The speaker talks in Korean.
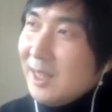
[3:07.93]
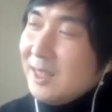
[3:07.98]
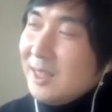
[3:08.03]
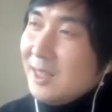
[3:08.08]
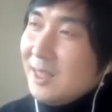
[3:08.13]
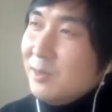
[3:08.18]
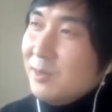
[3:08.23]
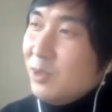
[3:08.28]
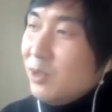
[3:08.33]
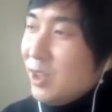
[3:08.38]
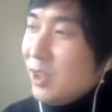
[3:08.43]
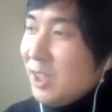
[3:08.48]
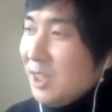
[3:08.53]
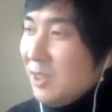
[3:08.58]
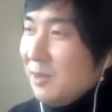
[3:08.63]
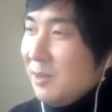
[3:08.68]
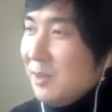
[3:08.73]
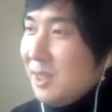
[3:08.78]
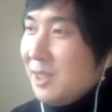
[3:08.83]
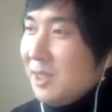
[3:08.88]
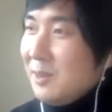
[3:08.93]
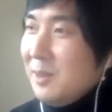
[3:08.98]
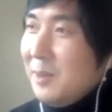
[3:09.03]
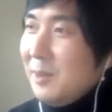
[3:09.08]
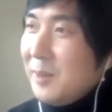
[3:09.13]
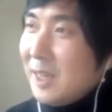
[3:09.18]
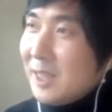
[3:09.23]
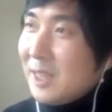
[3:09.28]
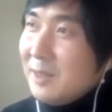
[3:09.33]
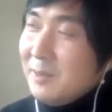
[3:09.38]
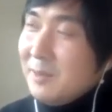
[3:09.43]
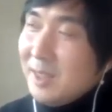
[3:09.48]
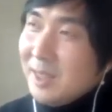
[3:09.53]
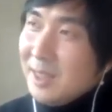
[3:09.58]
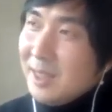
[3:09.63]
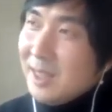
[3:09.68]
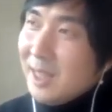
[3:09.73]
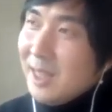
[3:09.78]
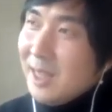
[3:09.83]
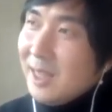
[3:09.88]
지금 수치심이 지금 이만큼
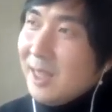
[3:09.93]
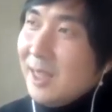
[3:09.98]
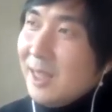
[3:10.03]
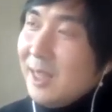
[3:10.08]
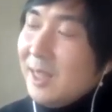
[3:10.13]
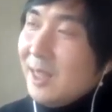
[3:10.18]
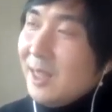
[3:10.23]
든다.